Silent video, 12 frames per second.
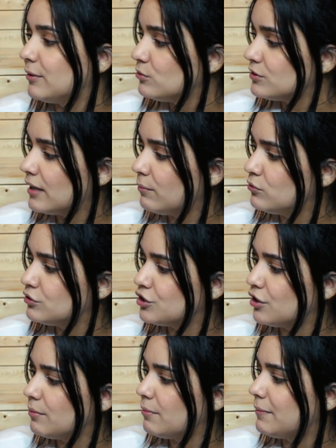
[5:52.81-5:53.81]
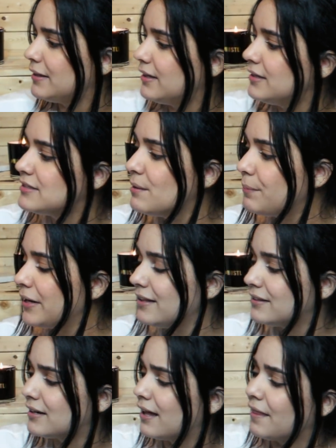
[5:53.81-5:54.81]
me gusta mucho y me mantiene siempre
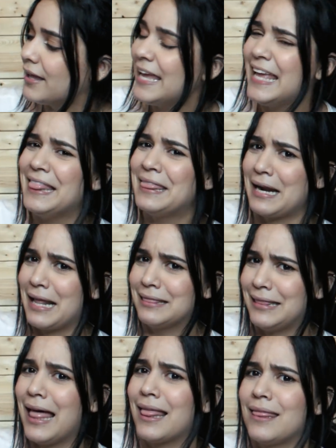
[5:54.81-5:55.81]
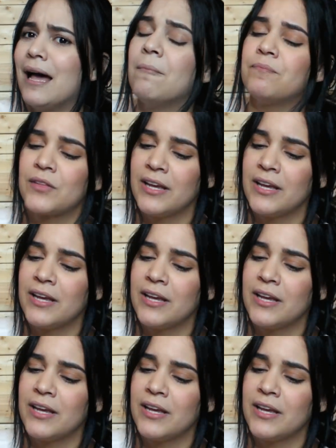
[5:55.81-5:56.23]
hidratada.